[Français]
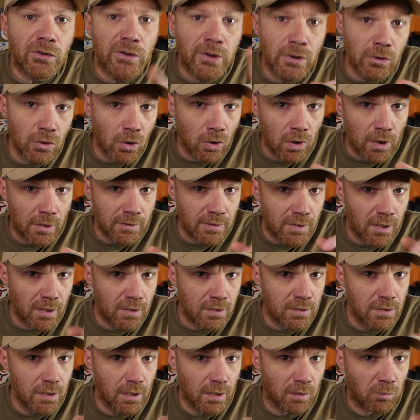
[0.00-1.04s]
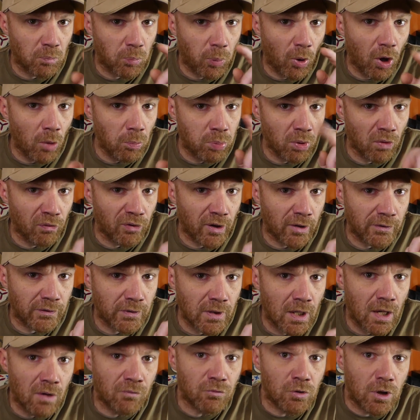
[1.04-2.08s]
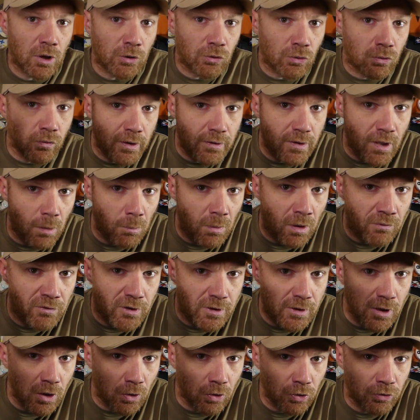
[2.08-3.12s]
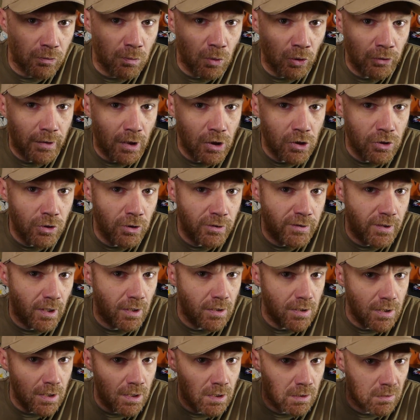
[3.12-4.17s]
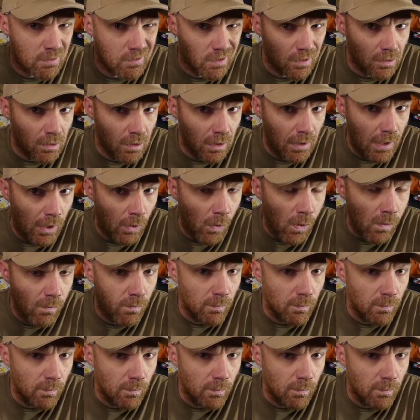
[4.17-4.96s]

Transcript: Sinon, la technique propre pour faire ça, vous la trouvez dans ma vidéo de montage de Tiny, là-haut.